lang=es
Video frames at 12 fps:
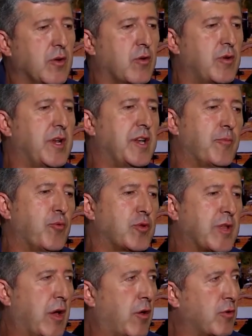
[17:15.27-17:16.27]
con el
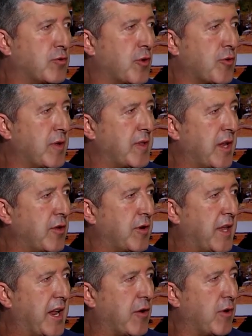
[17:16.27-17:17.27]
diputado doctor Rubén Darío
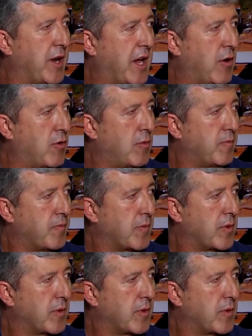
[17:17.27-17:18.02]
Naranjo Henao.